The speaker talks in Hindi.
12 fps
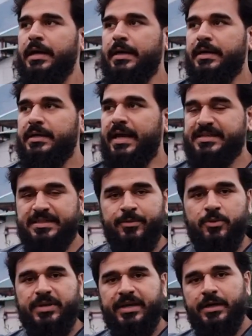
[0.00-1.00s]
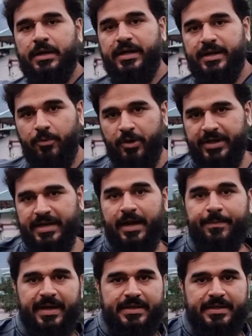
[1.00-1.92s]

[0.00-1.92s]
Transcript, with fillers: आ, ऐसा भी होता है कि अर्ली मॉर्निंग यहाँ